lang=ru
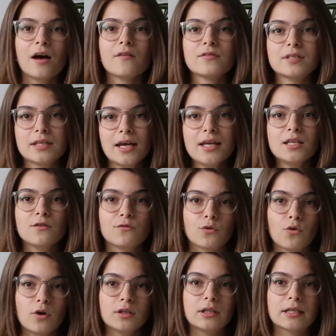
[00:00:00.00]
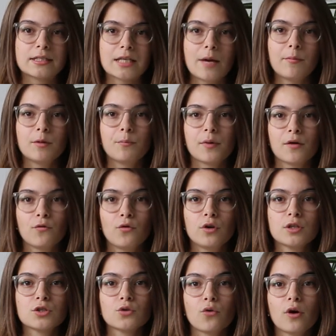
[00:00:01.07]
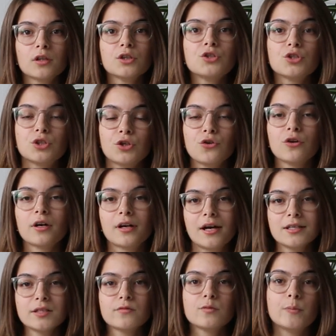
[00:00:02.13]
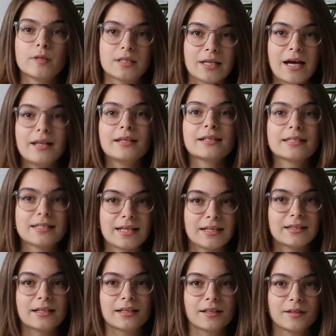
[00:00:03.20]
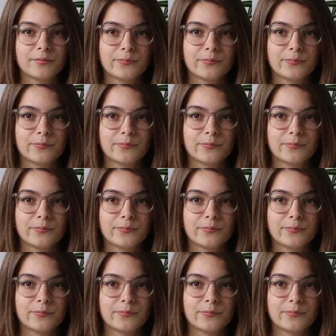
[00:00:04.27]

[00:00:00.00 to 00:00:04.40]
В среднем в год экзамен проводится около четырех раз в специальных центрах.